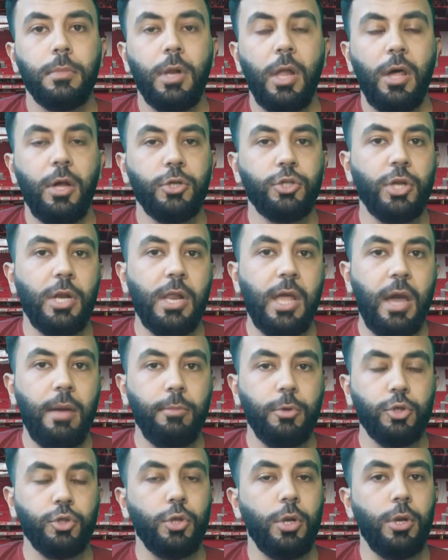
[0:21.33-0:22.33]
الحرجة اللي
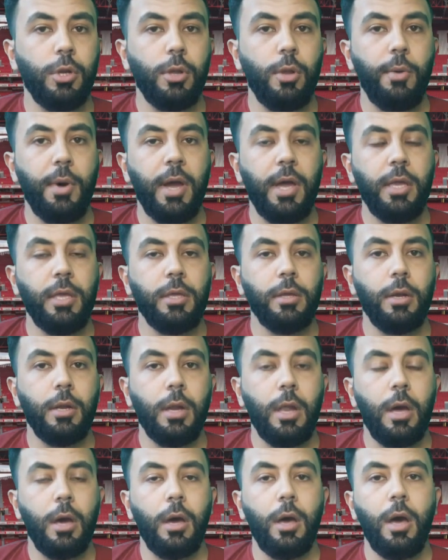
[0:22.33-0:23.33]
عم يرسل النواعير
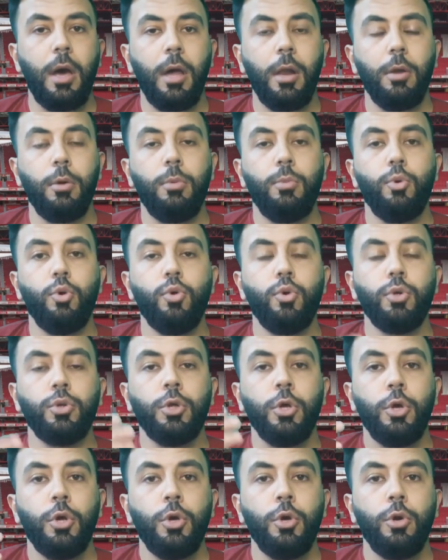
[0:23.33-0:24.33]
إلى قاع الهبوط
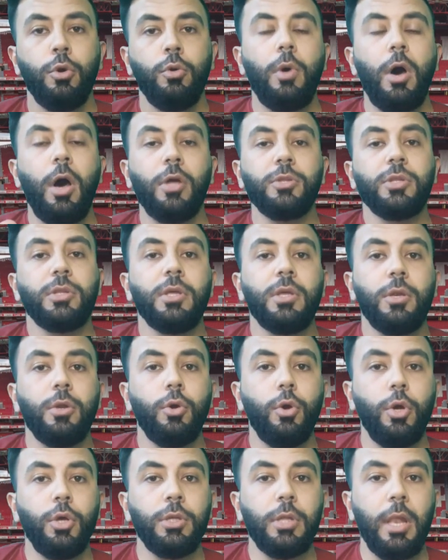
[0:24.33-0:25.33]
وحطين
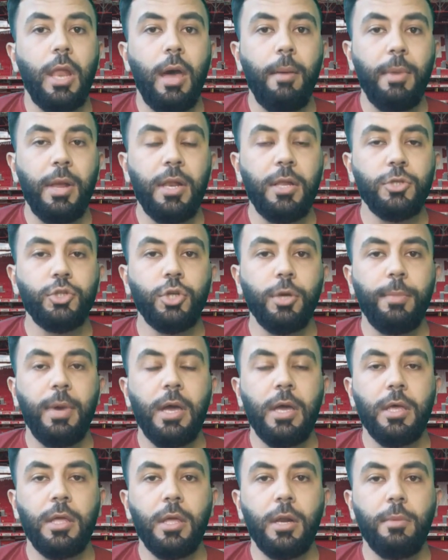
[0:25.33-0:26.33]
يعيد الأمل
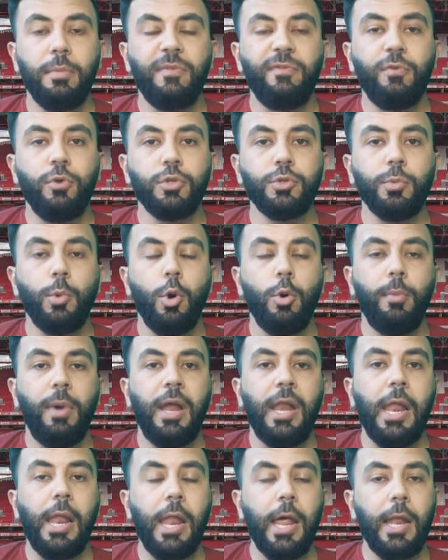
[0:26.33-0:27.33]
للجماهير بفوز مهم
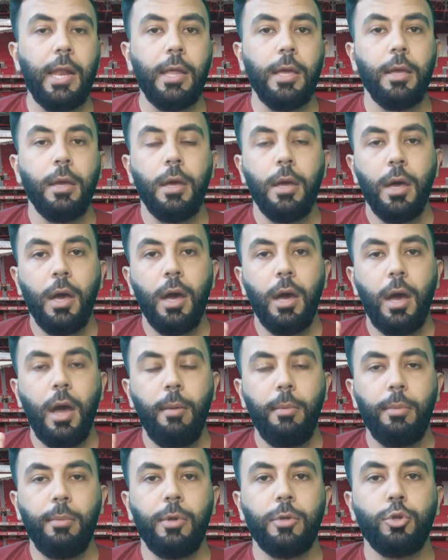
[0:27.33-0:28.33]
على الأهلي
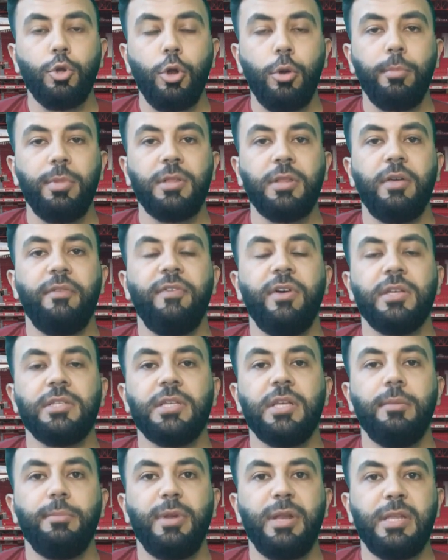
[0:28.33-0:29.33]
قبل ما ندخل
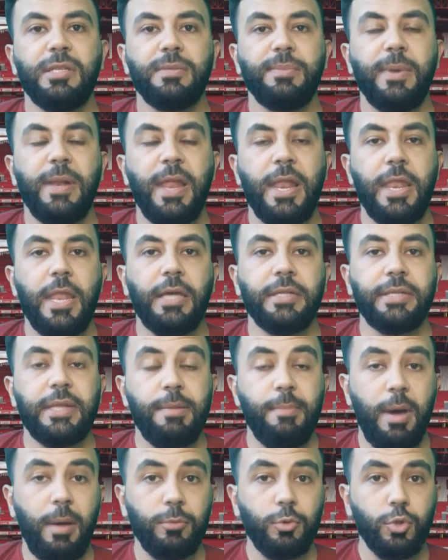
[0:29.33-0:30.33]
بالتفاصيل بالنسبه للناس
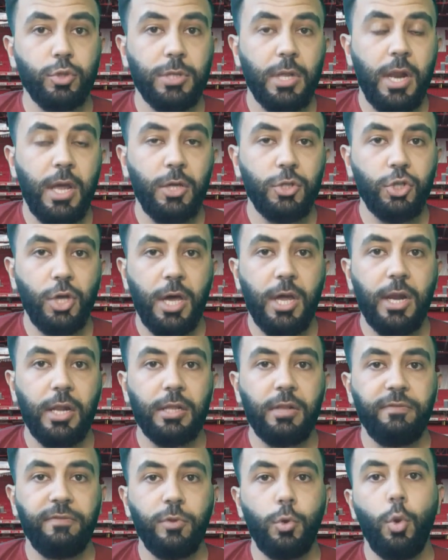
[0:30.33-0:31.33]
اللي ما عم لها
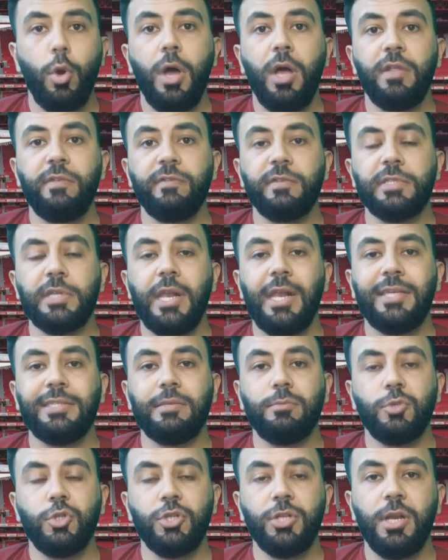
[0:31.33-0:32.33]
اشعارات الفيديوهات فصار
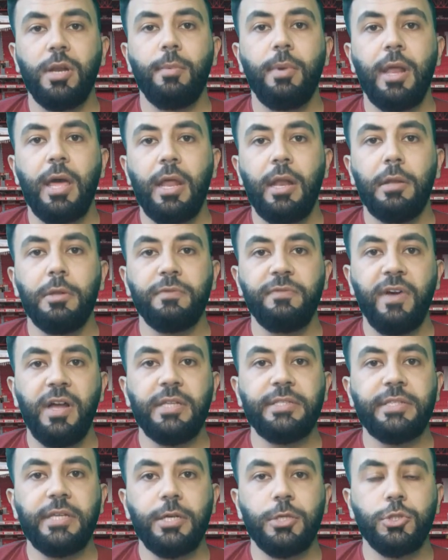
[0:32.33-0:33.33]
لازم تشترك بالقناه
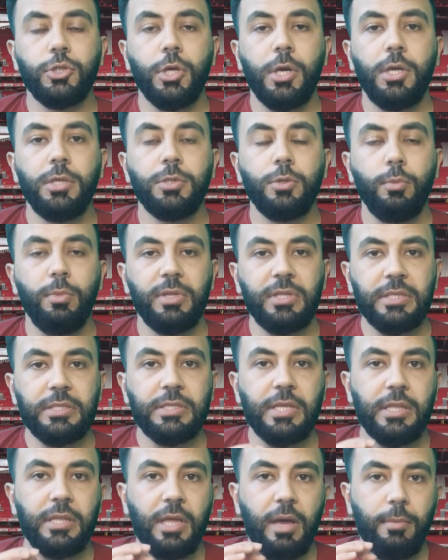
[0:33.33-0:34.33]
وتفعل زر الجرس وما
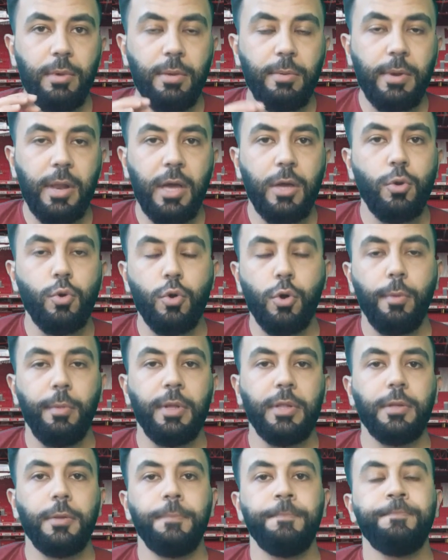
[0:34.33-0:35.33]
تنسى تدعمني بلايك
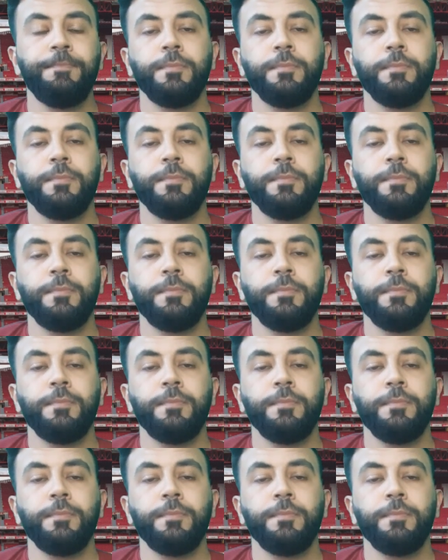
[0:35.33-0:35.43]
وكومنت